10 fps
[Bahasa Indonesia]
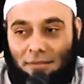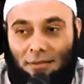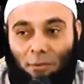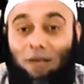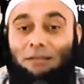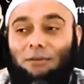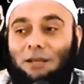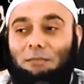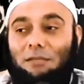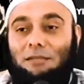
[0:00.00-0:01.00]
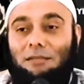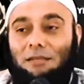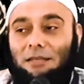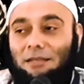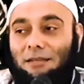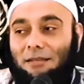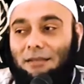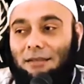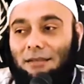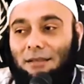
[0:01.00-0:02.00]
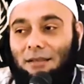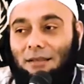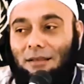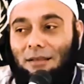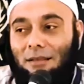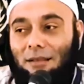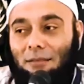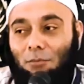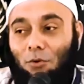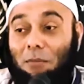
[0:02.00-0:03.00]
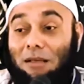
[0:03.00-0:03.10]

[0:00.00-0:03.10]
Kuaci itu kan biji bunga